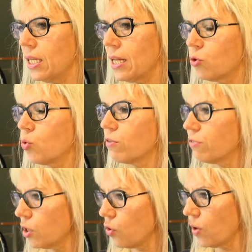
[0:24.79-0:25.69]
natury
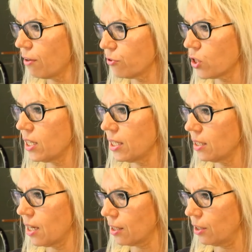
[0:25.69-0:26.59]
wychowawczej i
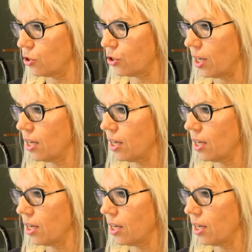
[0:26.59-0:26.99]
dydaktycznej.